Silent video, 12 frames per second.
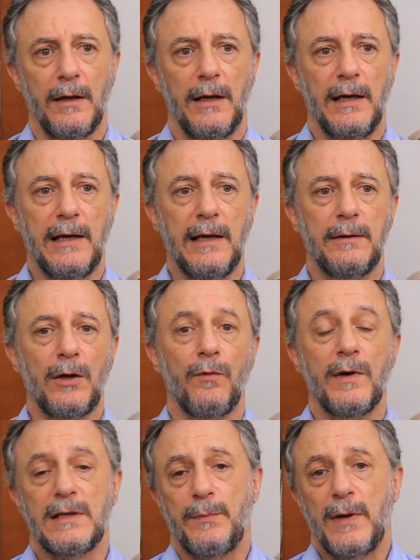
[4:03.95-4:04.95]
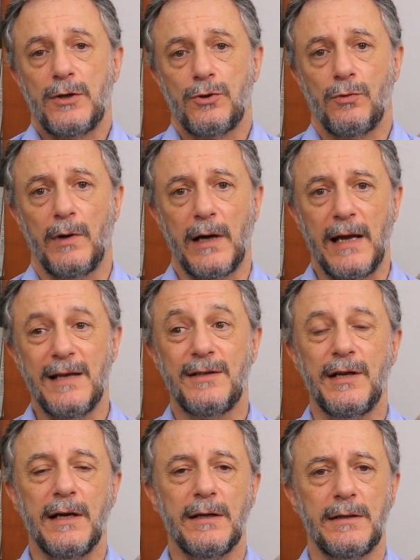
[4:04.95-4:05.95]
e que talvez a pessoa
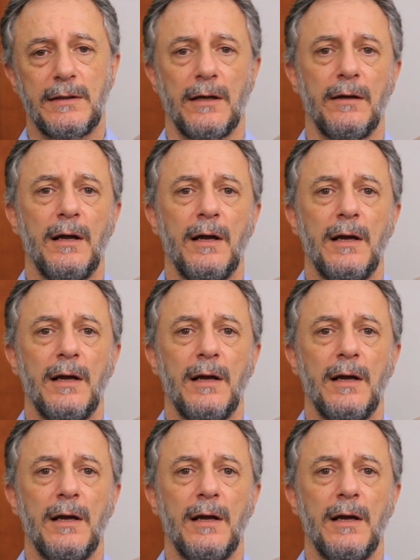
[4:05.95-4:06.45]
exerça